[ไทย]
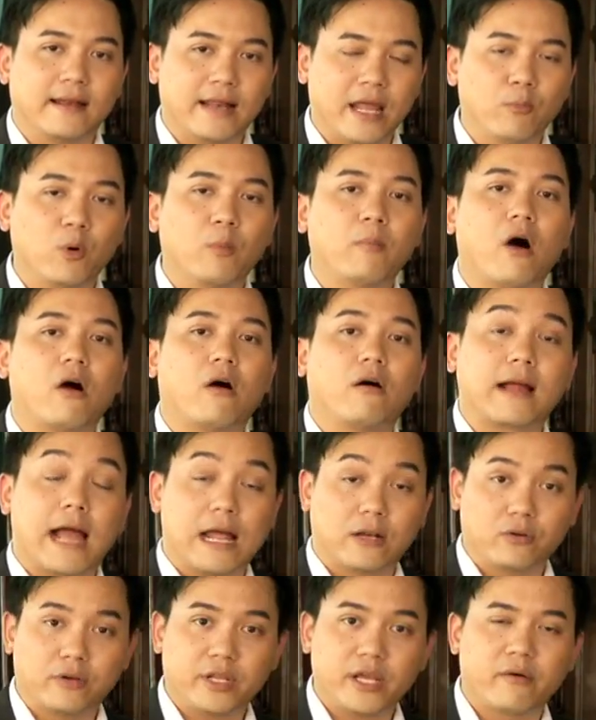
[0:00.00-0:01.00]
ในมุมมองของ
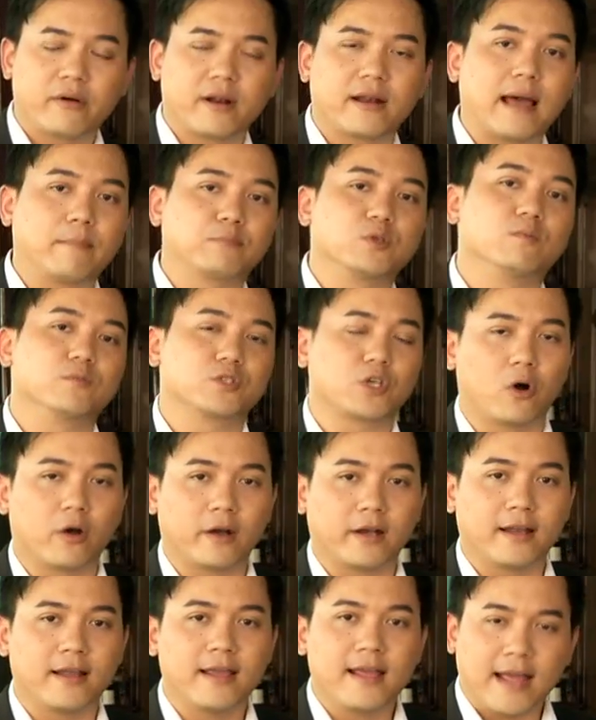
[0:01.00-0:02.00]
การท่องเที่ยวระดับชุมช
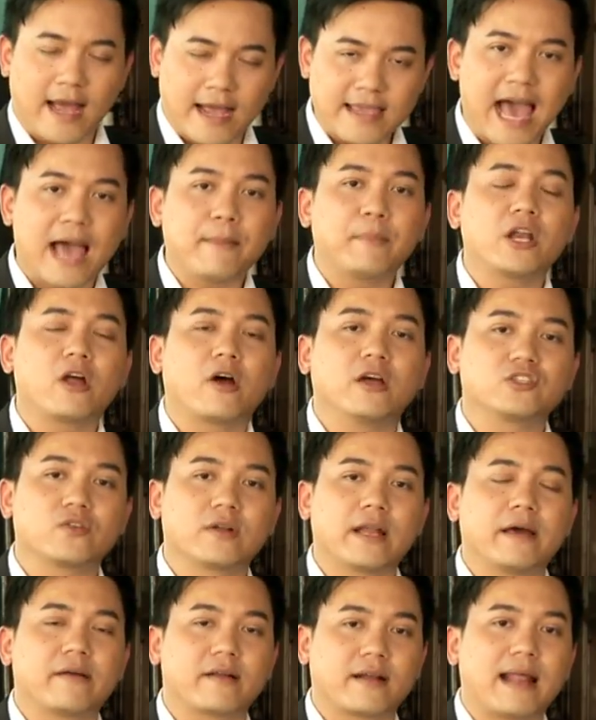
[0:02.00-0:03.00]
น ขยายมาหน่อยจ
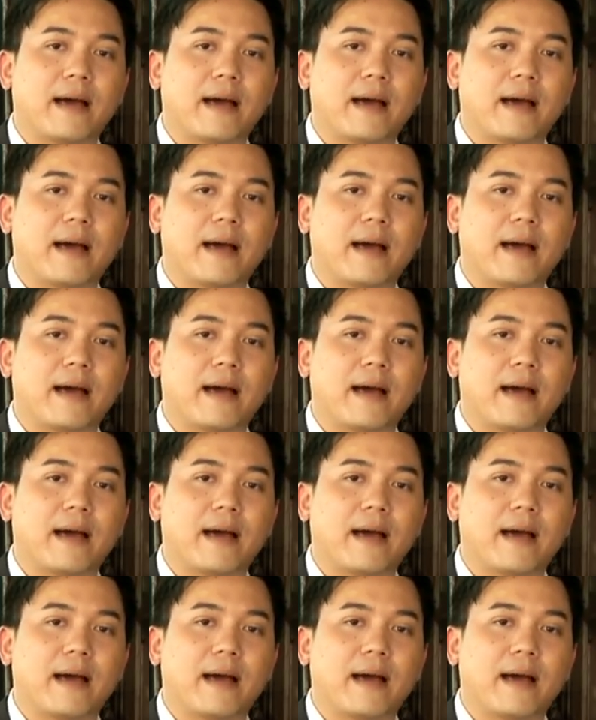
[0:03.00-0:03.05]
นใน